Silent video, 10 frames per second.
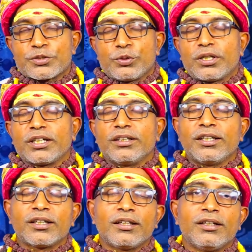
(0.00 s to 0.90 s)
சொல்கிறேன் இந்த
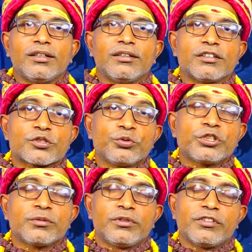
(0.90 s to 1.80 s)
இடத்துல அந்த
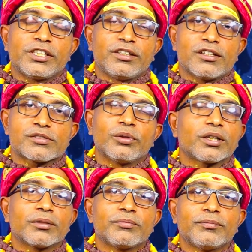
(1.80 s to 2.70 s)
சூட்சம விஷயங்களை
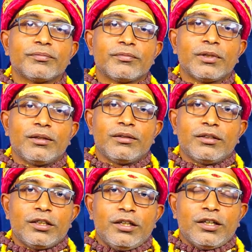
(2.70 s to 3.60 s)
சொல்கிறேன்
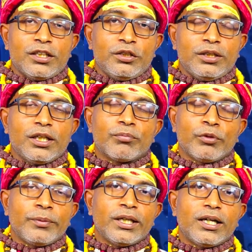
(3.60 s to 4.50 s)
அதாவது
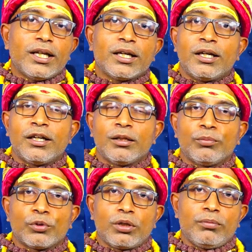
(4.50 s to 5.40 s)
எப்போவுமே அழகான
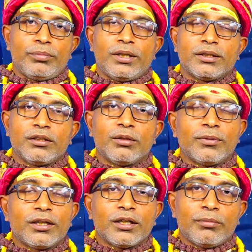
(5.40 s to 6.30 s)
பொருள்
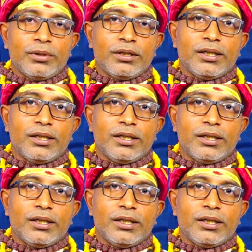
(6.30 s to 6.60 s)
பார்த்துட்டோமா நாம்